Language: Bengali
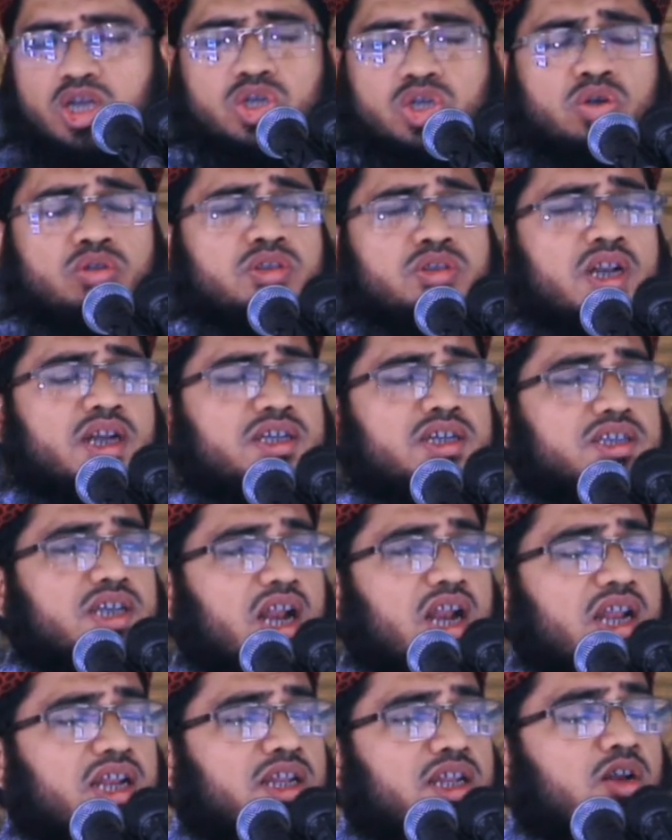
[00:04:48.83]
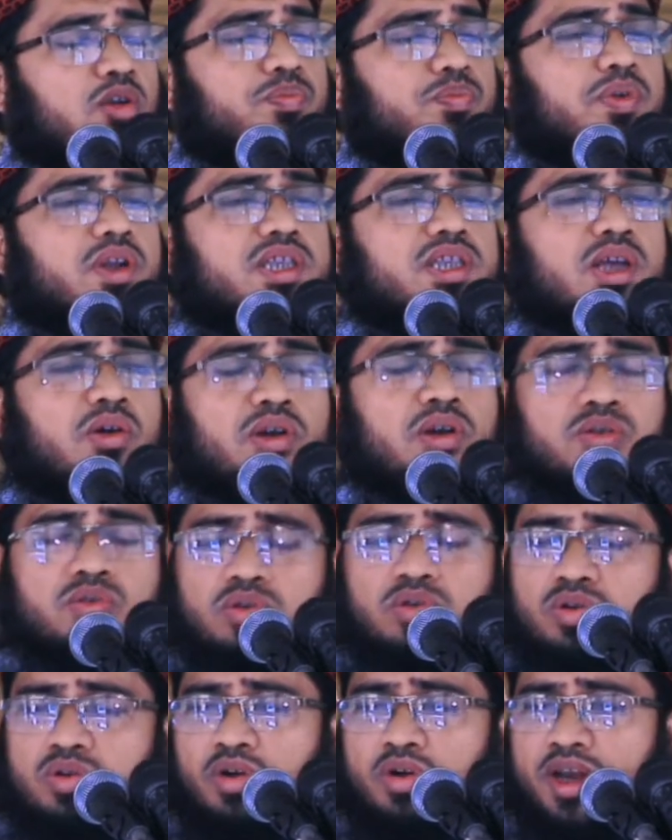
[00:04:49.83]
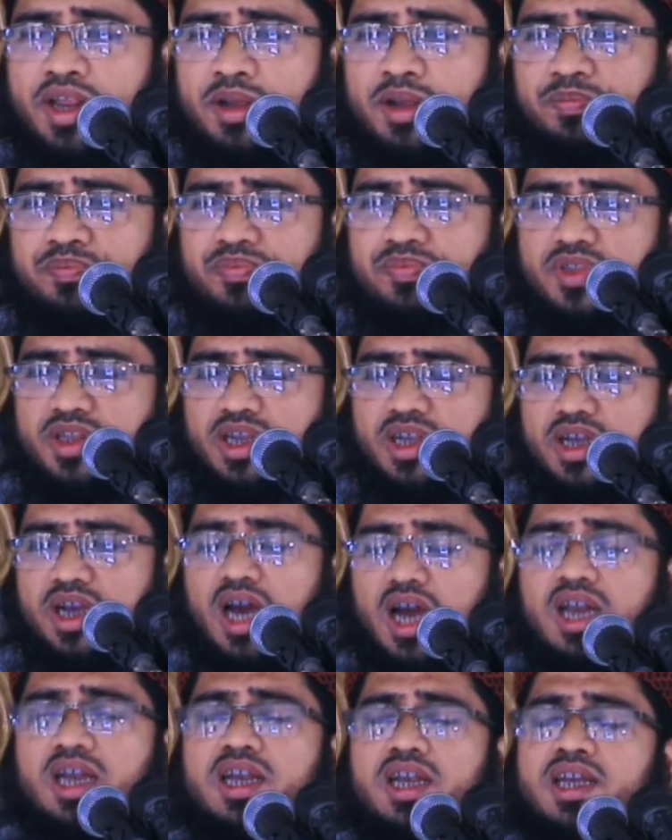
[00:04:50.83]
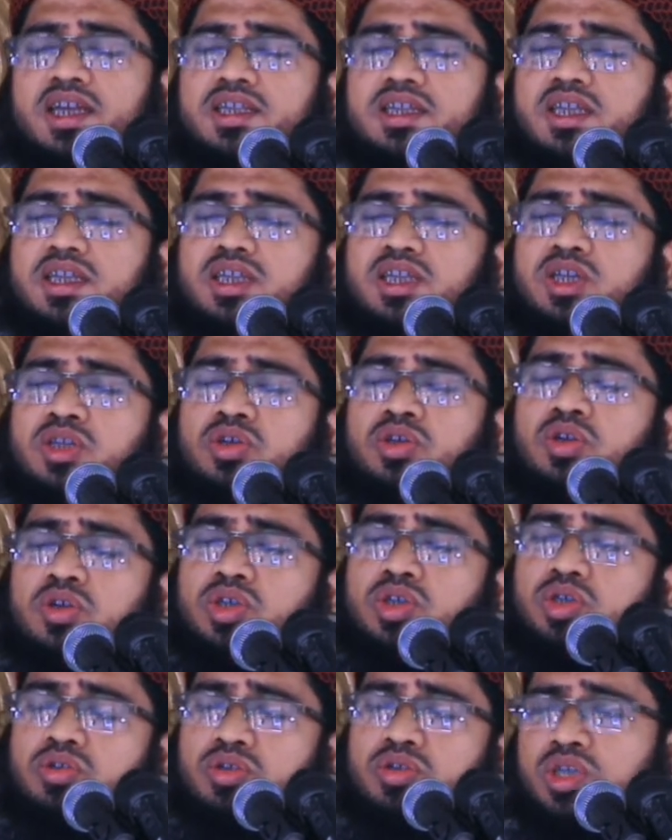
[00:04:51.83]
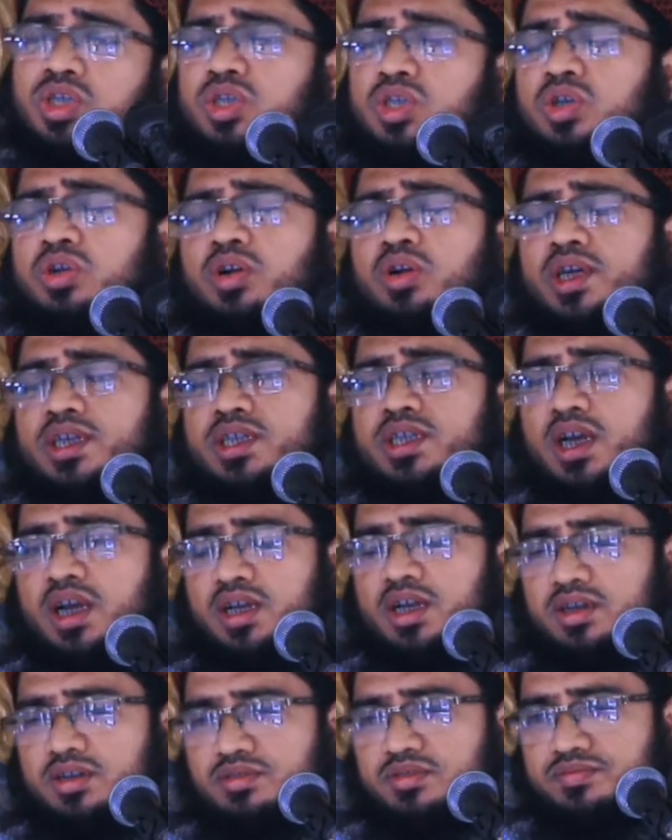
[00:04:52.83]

সুতরাং যারা আল্লাহর উপরে তাওয়াকুল করে আল্লাহ তাদের জন্য যথেষ্ট হয়ে যান